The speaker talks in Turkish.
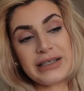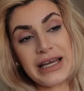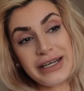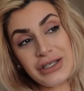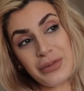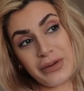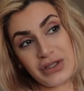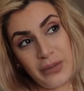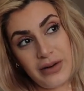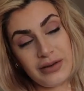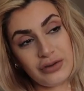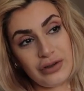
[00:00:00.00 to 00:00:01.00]
geniş
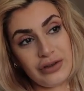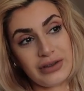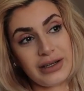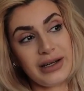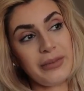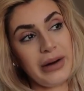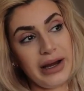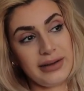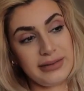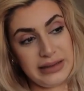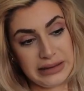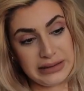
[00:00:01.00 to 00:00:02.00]
paça pantolonlara
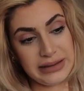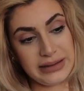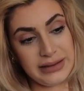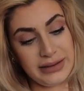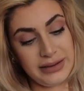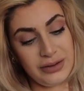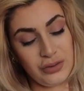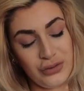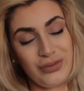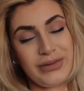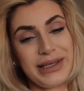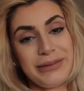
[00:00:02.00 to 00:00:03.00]
bayağı takık
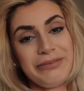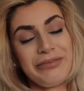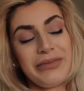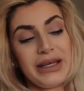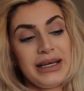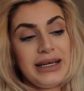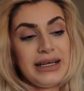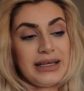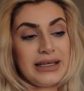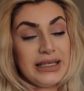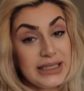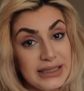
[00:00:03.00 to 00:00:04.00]
durumdayım.
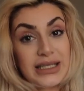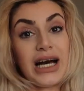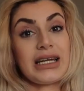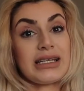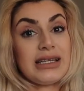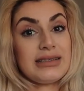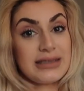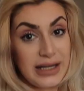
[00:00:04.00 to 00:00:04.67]
E, iki tane de